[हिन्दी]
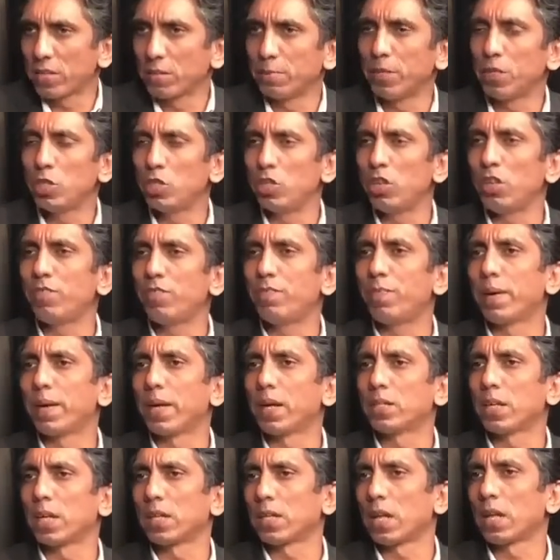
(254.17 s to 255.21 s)
उमीद चीफ बनना
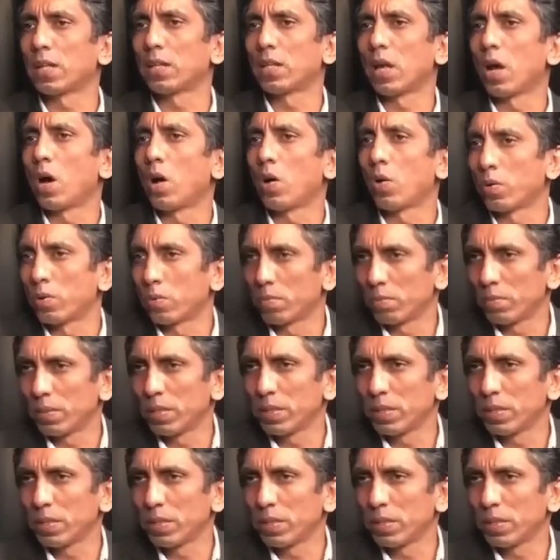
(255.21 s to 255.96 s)
चाहता था और